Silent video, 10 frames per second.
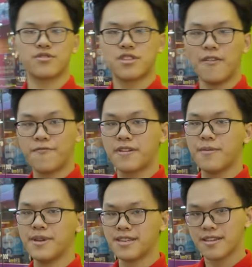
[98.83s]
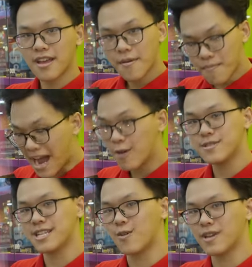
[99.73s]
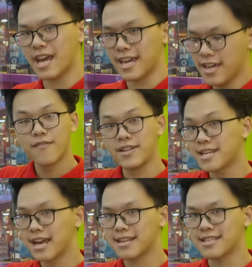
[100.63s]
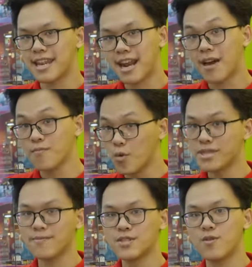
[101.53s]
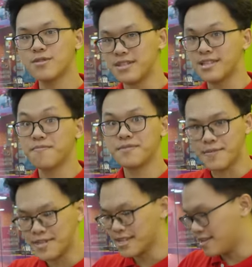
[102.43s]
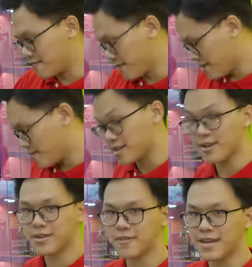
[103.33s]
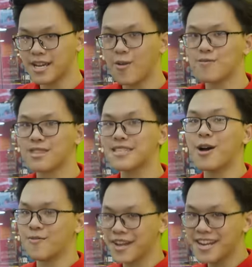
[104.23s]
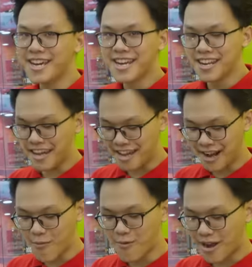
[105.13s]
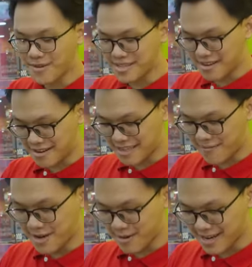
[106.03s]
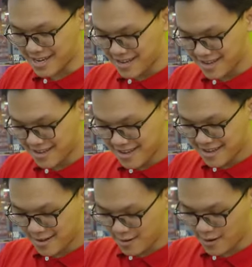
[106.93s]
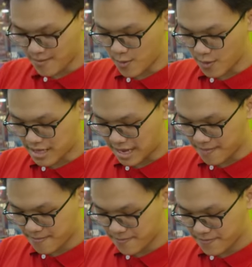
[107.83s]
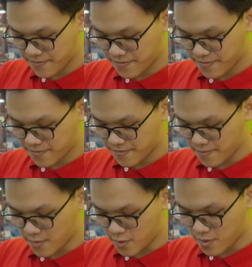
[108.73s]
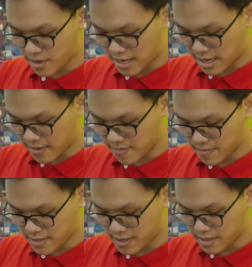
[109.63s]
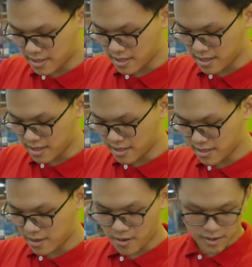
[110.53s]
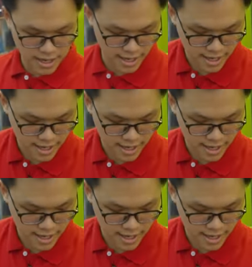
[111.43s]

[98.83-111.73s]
TUF Gaming 3090 như này. Và chiếc cạc thì đang là 48.999.000. Bây giờ thì mình cộng tính tổng nhá, để không quá mức tiền 80 của anh ấy. Rồi, 48.999. Ok.